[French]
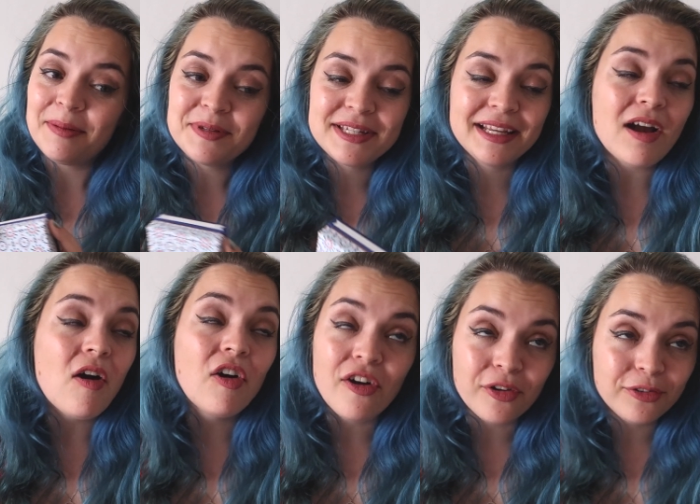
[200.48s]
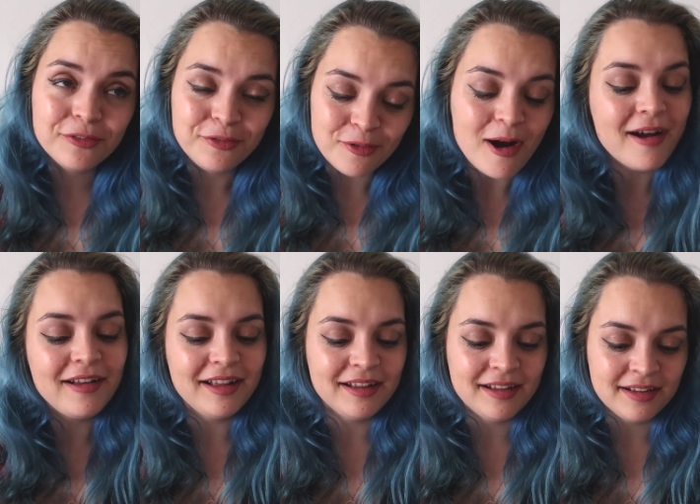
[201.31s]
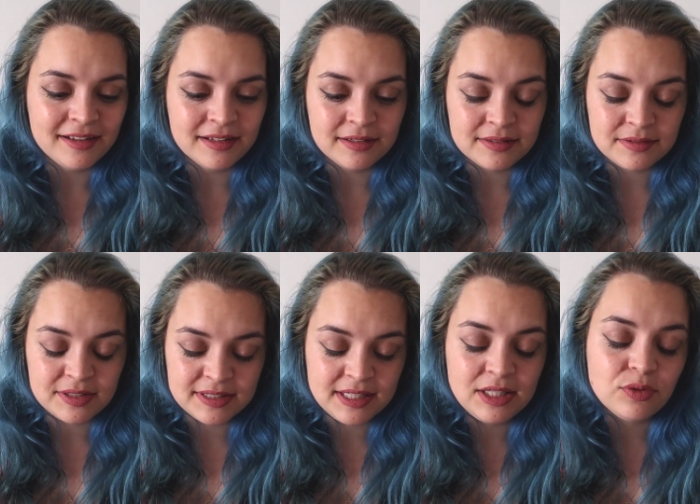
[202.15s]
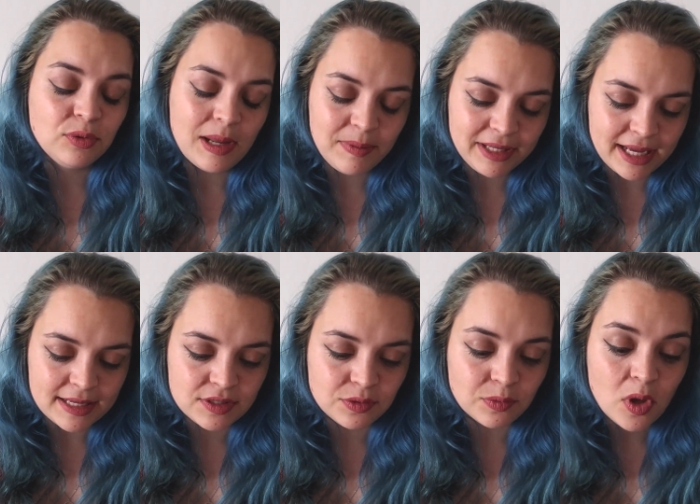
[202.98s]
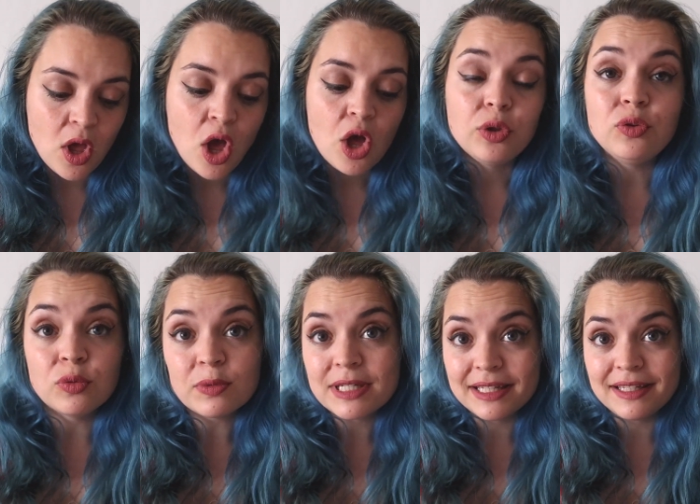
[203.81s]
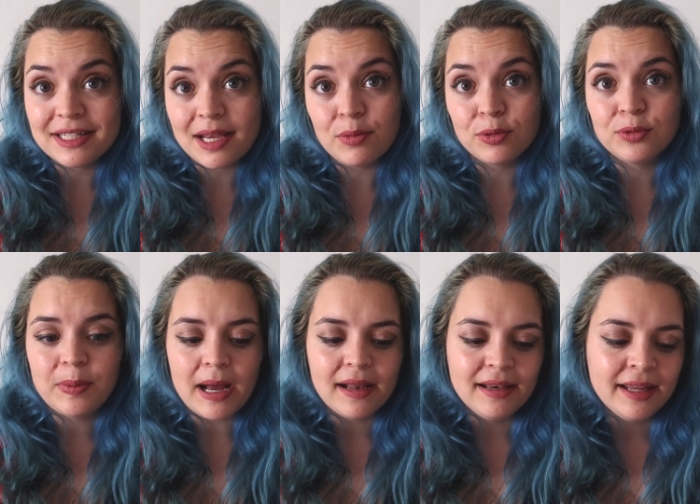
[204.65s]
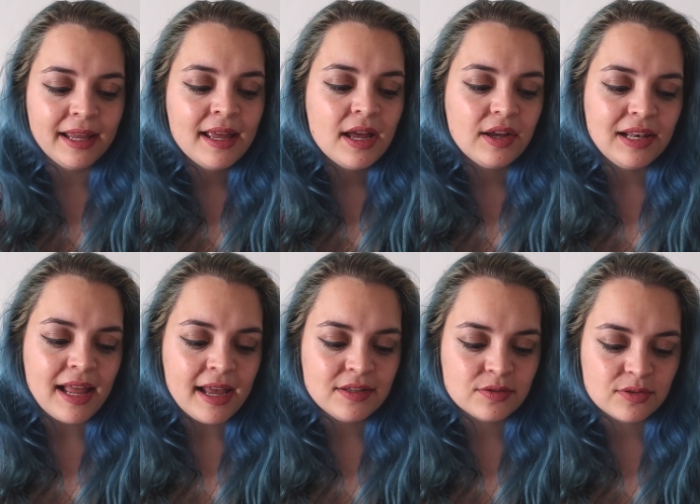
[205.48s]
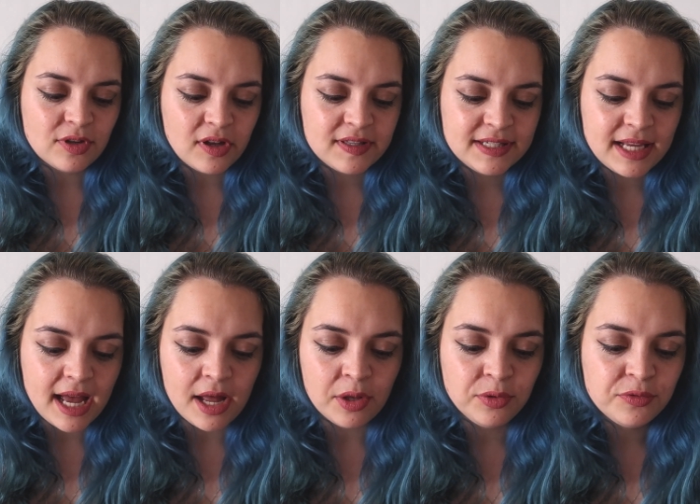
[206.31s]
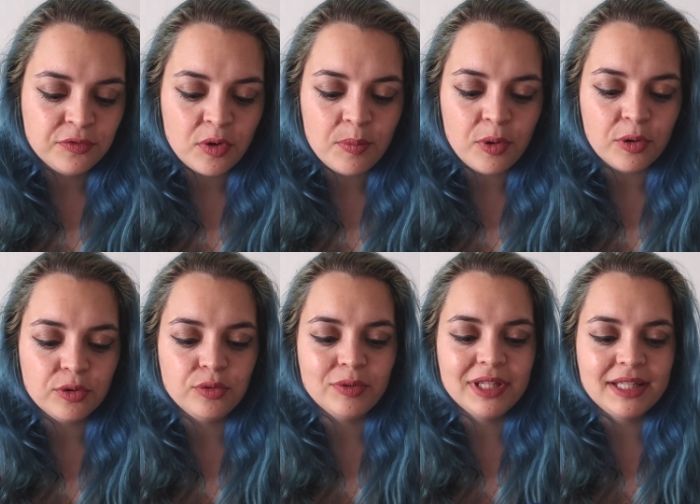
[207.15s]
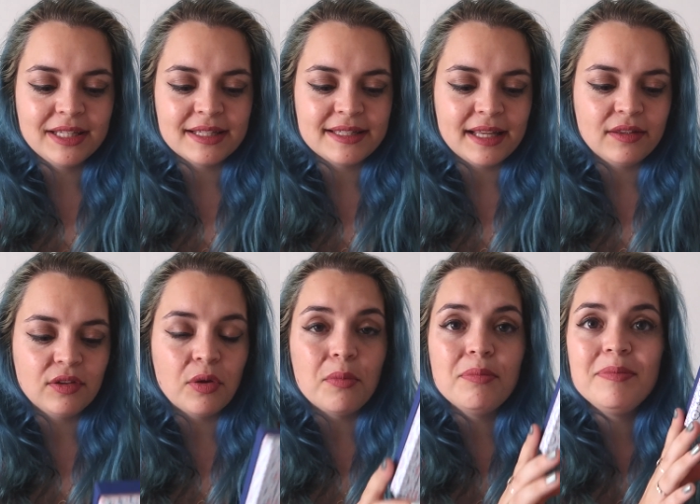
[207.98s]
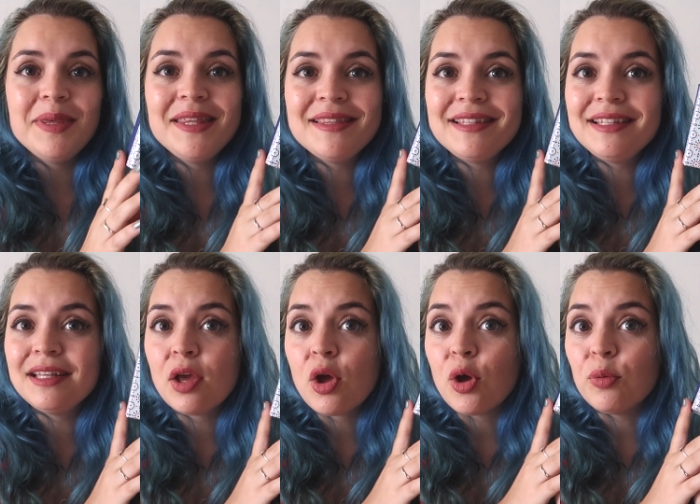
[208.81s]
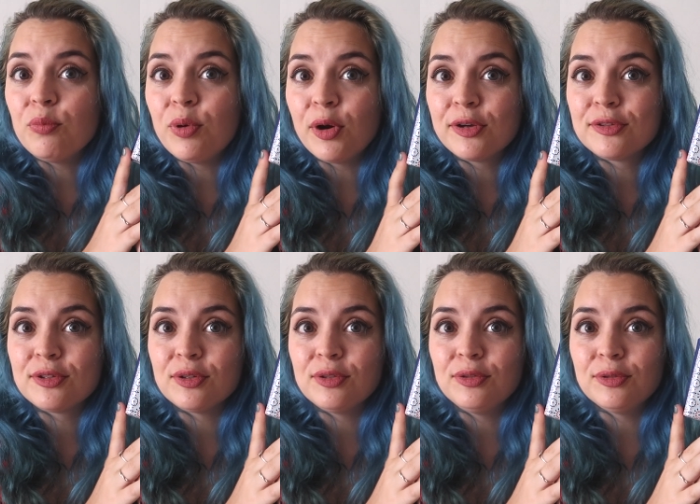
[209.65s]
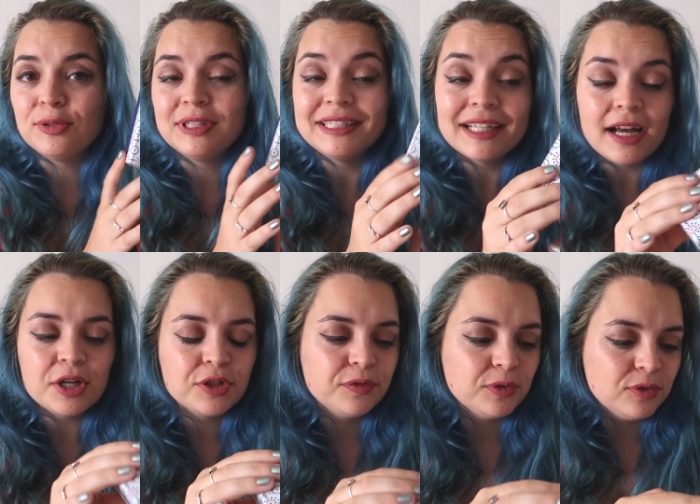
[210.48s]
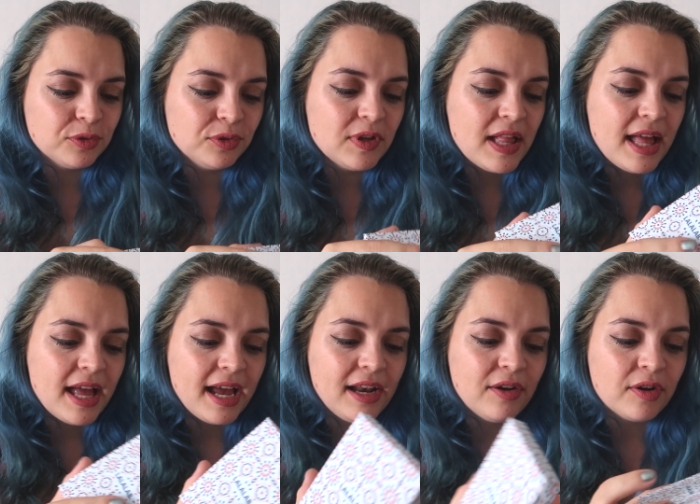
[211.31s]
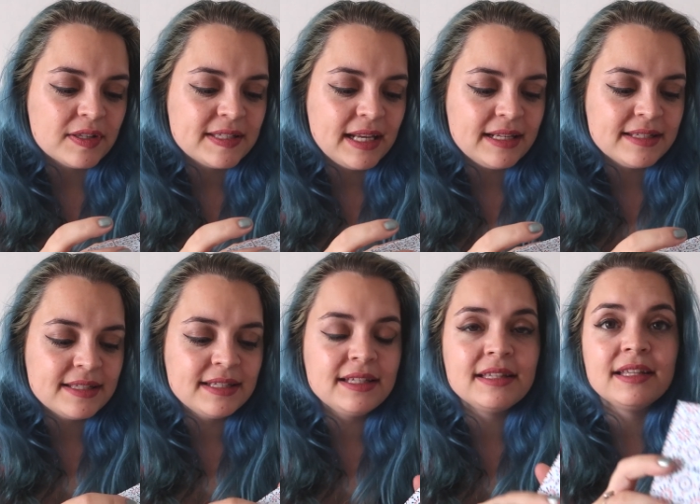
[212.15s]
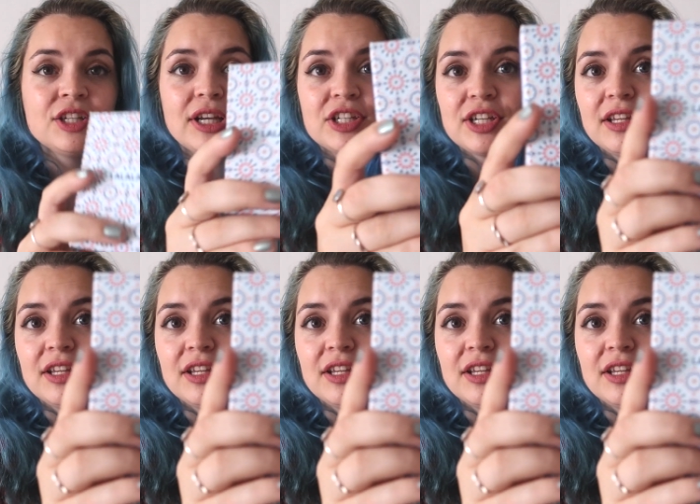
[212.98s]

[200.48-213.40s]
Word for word: c'est encore une fois un site, une application dont j'ai déjà beaucoup parlé là ils ont sorti un nouveau produit qui est cette mini box de tirage photo alors celle-ci déjà